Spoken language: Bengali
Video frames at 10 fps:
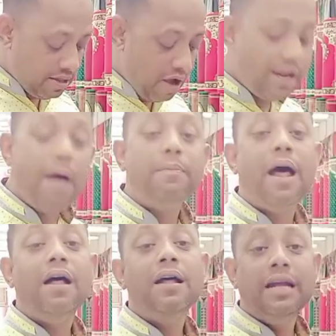তাহলে
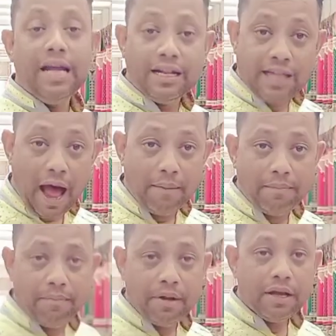আমরা এর দাম
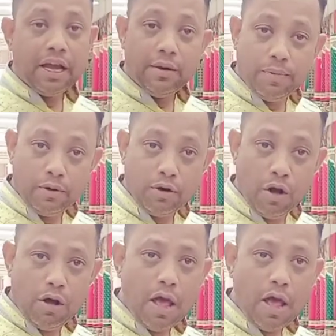এর মূল্য